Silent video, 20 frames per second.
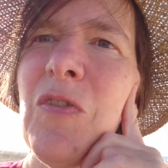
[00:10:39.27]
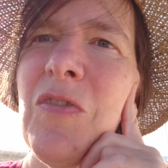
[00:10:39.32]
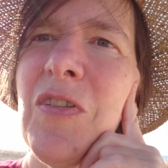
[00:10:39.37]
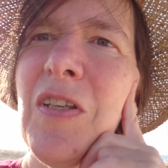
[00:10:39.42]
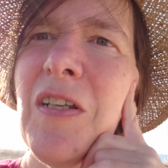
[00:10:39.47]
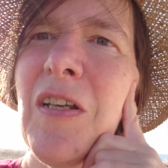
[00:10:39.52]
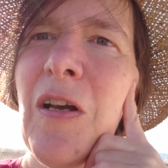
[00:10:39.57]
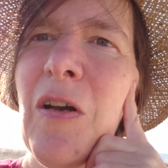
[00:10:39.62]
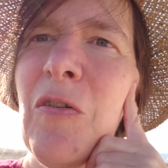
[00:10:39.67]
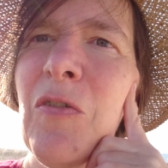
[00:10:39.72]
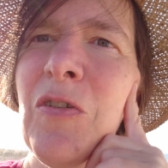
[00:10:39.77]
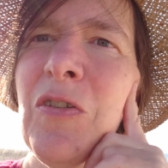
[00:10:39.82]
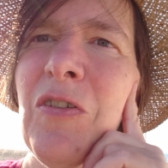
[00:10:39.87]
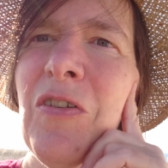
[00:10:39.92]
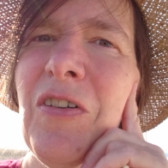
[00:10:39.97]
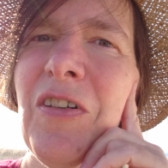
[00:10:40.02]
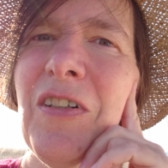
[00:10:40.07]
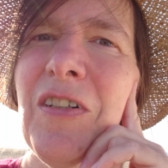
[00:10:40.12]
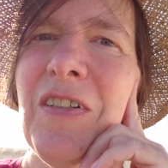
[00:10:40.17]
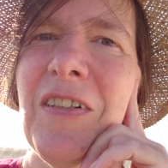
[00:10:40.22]
sich auch
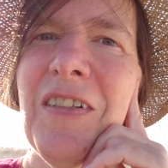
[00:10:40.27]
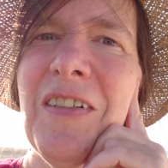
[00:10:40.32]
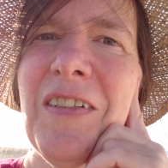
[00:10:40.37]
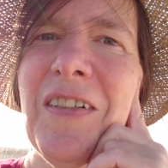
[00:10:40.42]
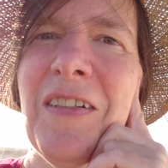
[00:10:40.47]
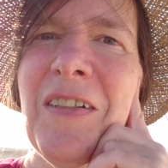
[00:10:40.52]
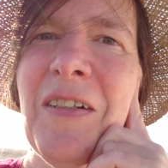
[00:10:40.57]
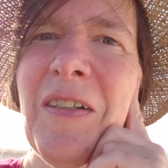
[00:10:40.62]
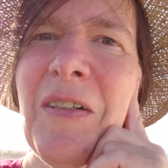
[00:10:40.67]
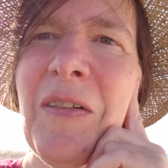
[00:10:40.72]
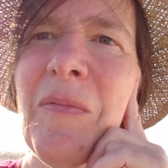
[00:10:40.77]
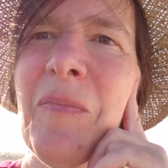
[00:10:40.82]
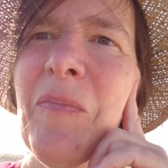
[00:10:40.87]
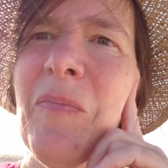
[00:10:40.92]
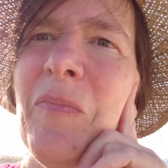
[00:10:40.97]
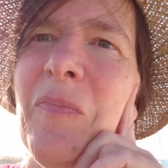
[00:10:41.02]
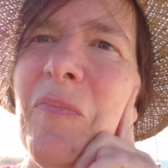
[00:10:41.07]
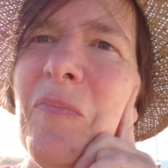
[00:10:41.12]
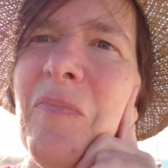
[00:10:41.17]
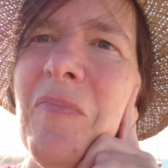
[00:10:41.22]
noch äh,
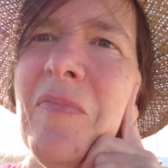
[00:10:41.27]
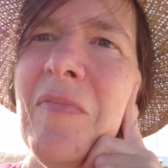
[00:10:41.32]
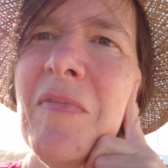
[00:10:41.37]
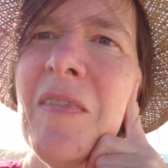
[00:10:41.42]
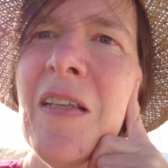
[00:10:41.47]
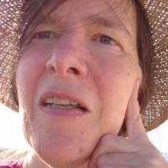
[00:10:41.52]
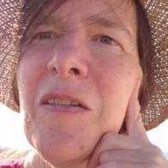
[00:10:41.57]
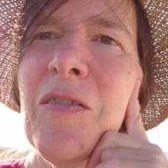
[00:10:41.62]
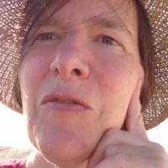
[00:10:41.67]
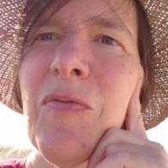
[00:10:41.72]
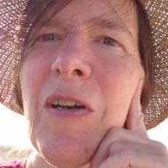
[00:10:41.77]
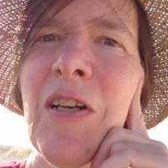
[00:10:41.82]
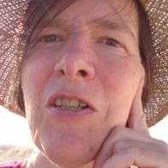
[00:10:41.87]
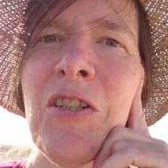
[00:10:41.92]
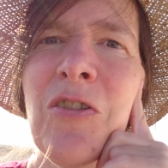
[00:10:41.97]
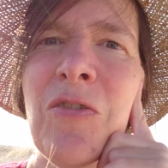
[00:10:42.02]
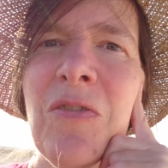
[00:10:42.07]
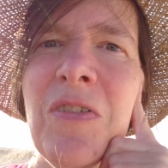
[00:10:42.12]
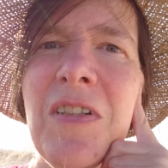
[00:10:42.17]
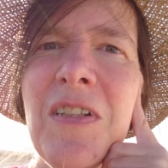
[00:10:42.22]
zwei
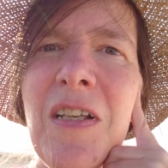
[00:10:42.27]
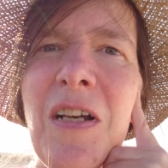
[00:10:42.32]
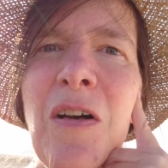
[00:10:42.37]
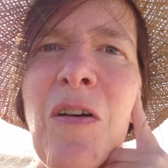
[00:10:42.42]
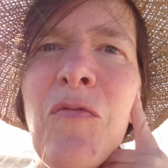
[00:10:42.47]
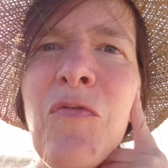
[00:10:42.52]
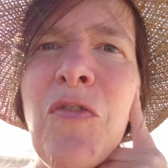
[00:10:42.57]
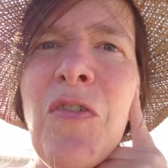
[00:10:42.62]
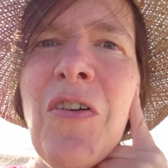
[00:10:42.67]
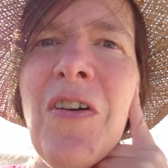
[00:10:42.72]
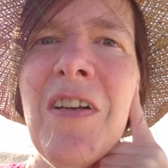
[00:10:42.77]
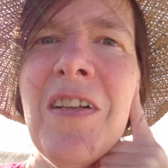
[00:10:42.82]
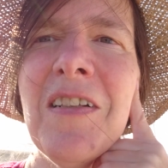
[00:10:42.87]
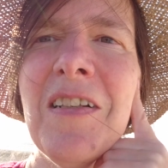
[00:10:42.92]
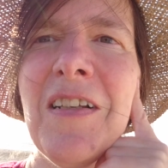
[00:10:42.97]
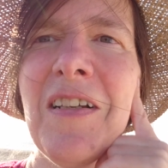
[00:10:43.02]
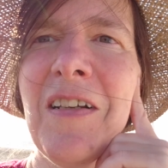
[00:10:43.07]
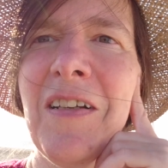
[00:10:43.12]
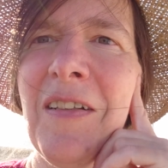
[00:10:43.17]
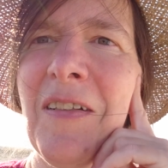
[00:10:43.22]
Stunden darauf
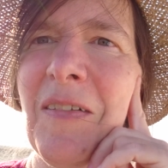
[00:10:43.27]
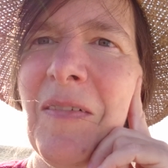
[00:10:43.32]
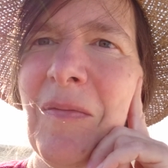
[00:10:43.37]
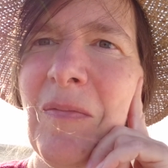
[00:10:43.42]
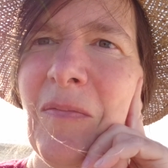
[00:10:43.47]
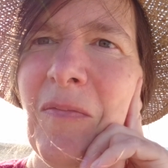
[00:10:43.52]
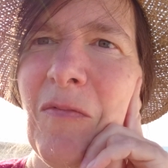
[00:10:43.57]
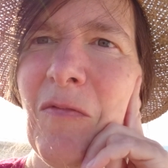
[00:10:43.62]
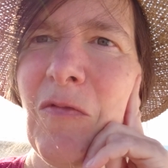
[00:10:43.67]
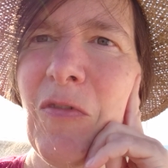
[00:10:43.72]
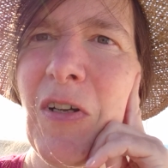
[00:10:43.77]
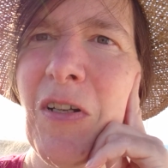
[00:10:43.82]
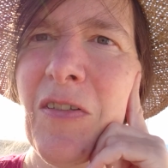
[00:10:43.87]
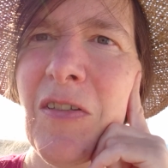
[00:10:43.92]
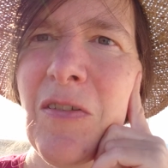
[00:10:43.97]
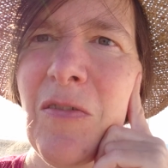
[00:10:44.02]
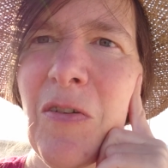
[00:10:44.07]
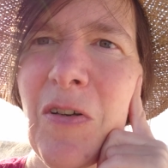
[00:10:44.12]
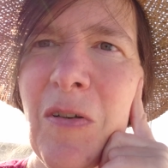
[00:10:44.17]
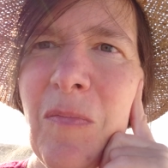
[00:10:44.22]
freuen kann, weil
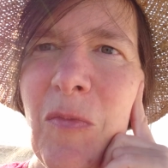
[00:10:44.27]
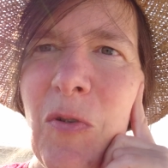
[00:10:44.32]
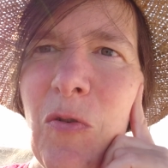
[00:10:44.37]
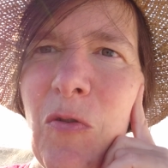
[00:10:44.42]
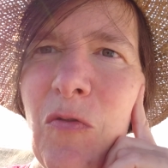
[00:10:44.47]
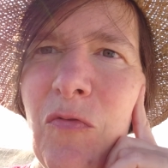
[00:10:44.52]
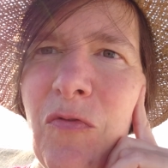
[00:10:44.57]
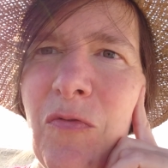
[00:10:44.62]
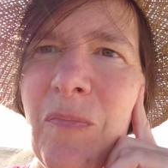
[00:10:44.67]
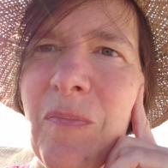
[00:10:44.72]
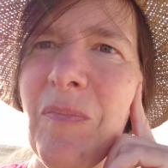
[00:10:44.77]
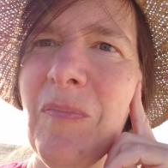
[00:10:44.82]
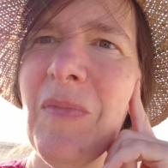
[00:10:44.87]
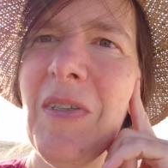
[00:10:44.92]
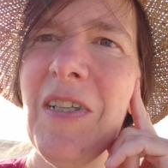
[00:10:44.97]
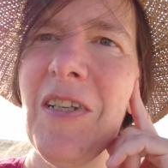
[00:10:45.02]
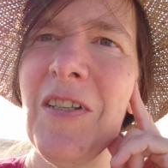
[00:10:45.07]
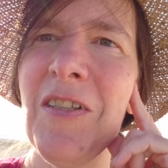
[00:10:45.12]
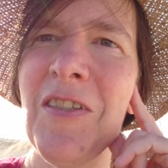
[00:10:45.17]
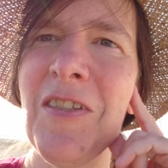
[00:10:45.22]
sie noch im
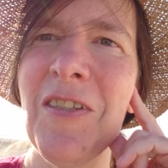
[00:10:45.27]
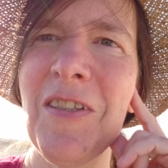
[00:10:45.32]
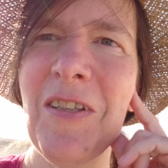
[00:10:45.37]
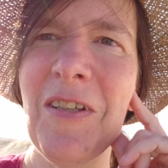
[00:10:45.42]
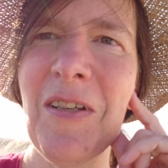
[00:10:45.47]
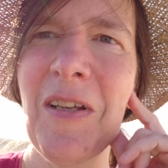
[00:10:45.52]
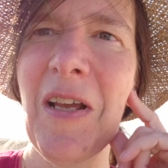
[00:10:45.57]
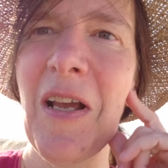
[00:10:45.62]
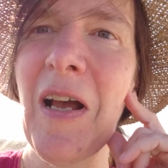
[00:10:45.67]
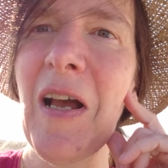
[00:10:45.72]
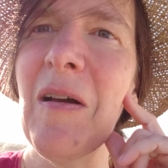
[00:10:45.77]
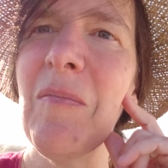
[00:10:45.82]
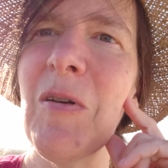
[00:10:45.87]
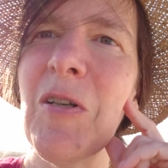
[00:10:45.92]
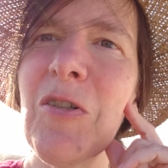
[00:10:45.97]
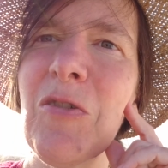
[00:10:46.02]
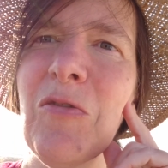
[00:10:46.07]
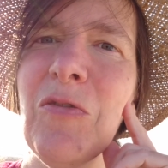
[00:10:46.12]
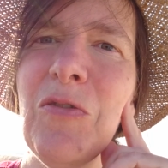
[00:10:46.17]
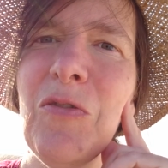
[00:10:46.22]
Ofen ist,
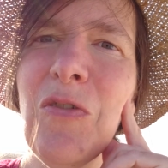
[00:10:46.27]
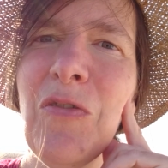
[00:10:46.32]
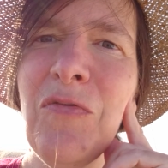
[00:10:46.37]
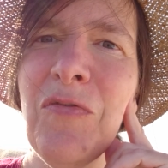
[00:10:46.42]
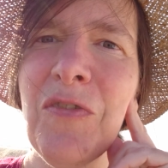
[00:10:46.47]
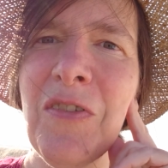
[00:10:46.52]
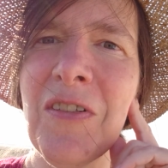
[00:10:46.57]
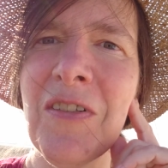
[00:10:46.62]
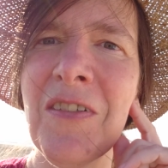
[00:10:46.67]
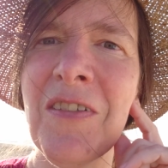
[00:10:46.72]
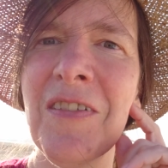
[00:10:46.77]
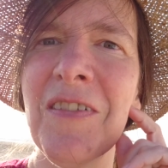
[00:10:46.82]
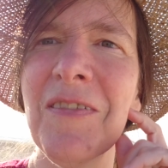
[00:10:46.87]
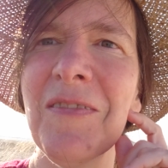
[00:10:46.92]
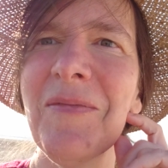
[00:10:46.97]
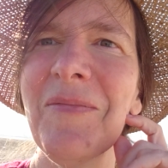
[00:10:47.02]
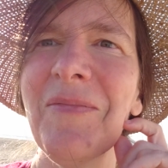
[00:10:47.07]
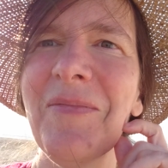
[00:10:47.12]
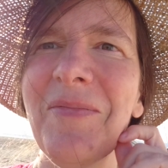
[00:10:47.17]
aber schon duftet.